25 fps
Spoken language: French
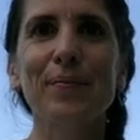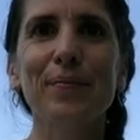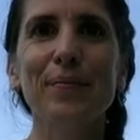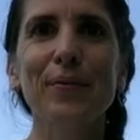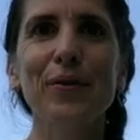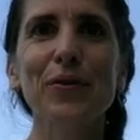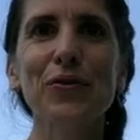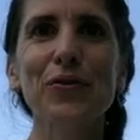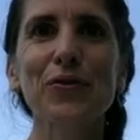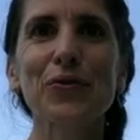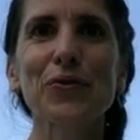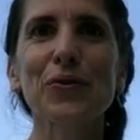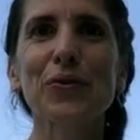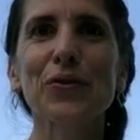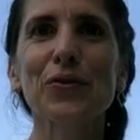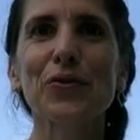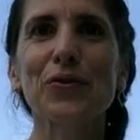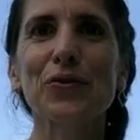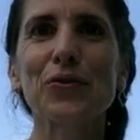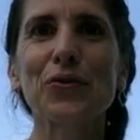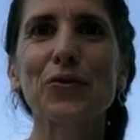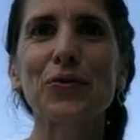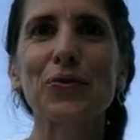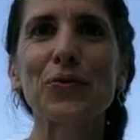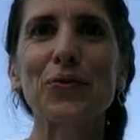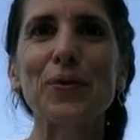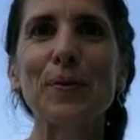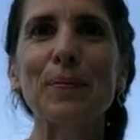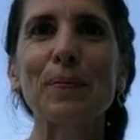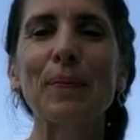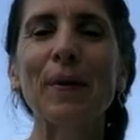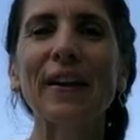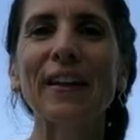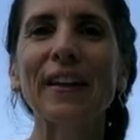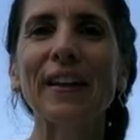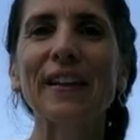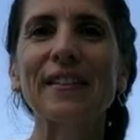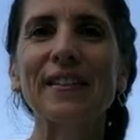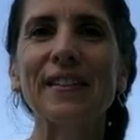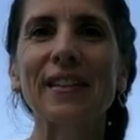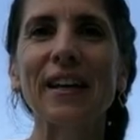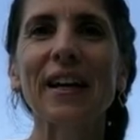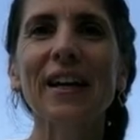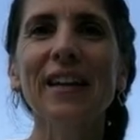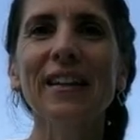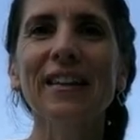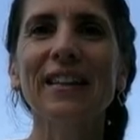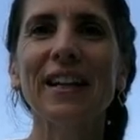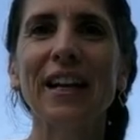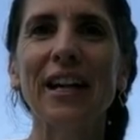Bonjour, je suis
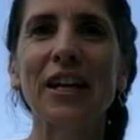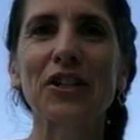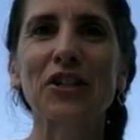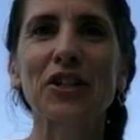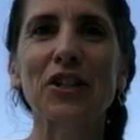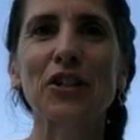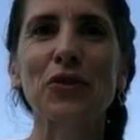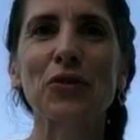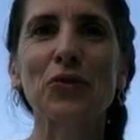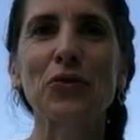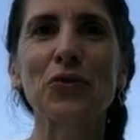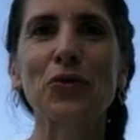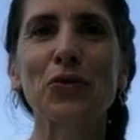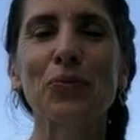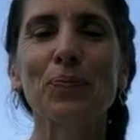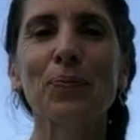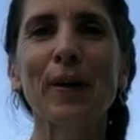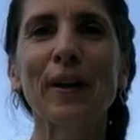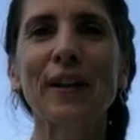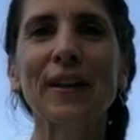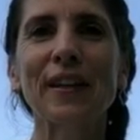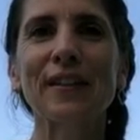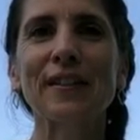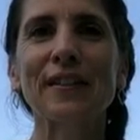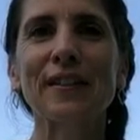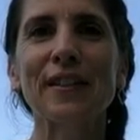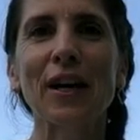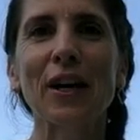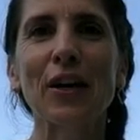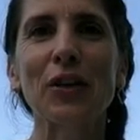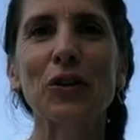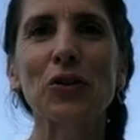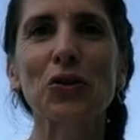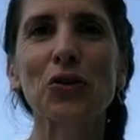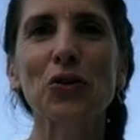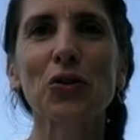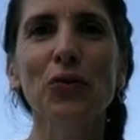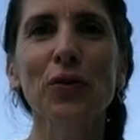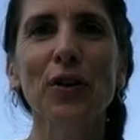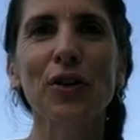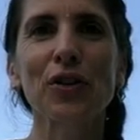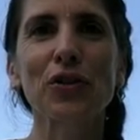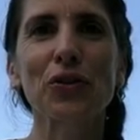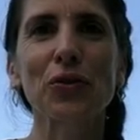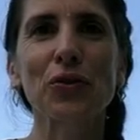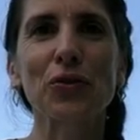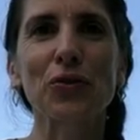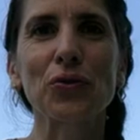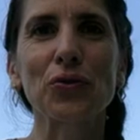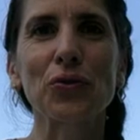Patricia de la chaîne YouTube Patricia sauf
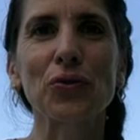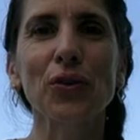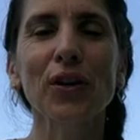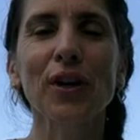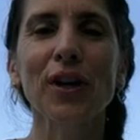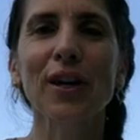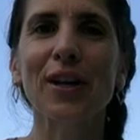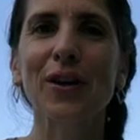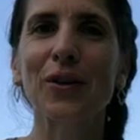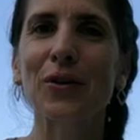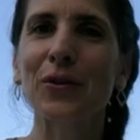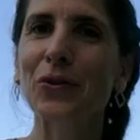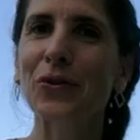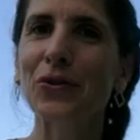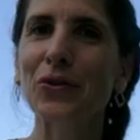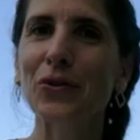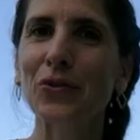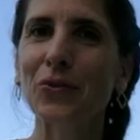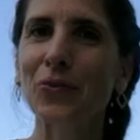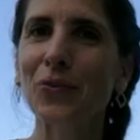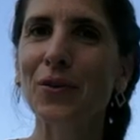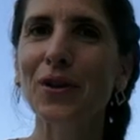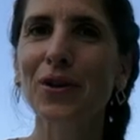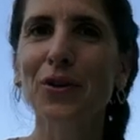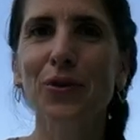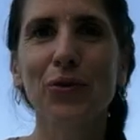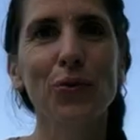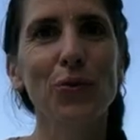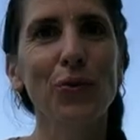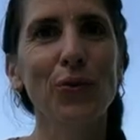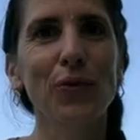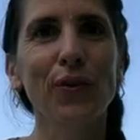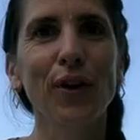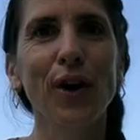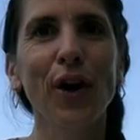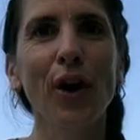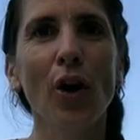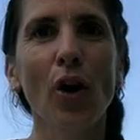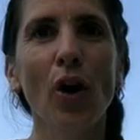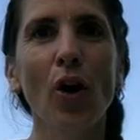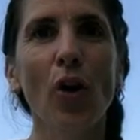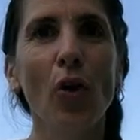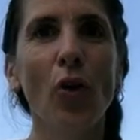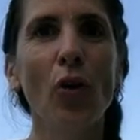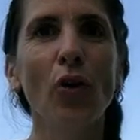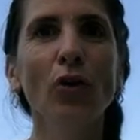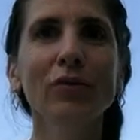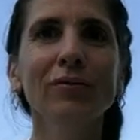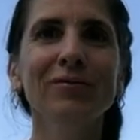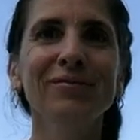French Couture et aujourd'hui je vais vous faire un
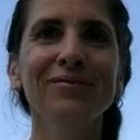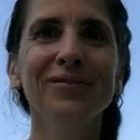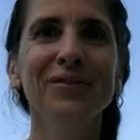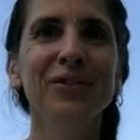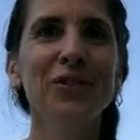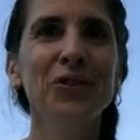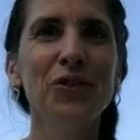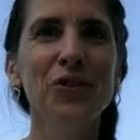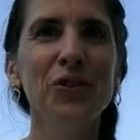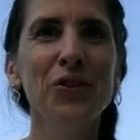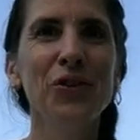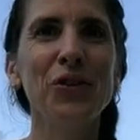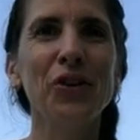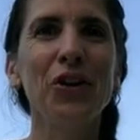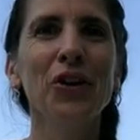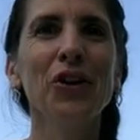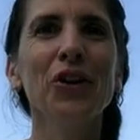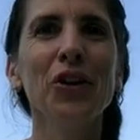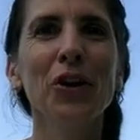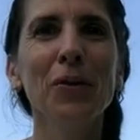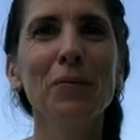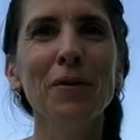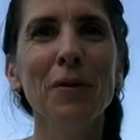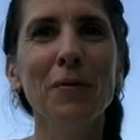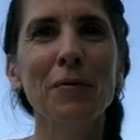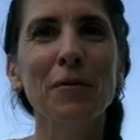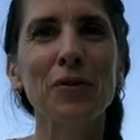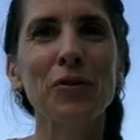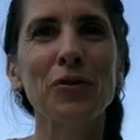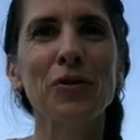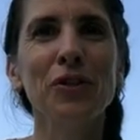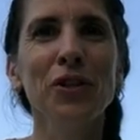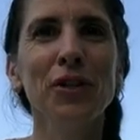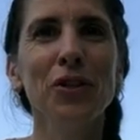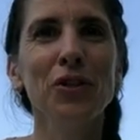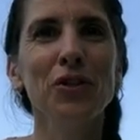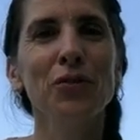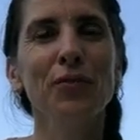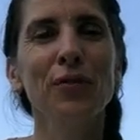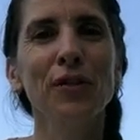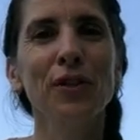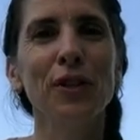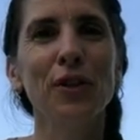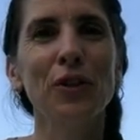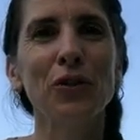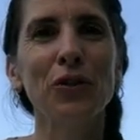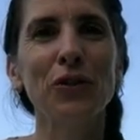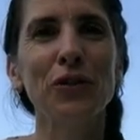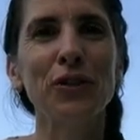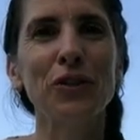haul dehors comme d'habitude quand je fais
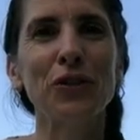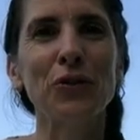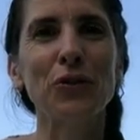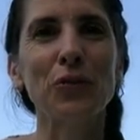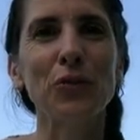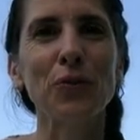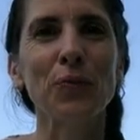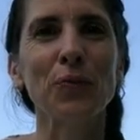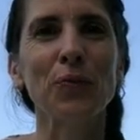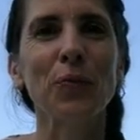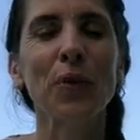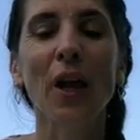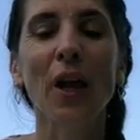des hauls tissus.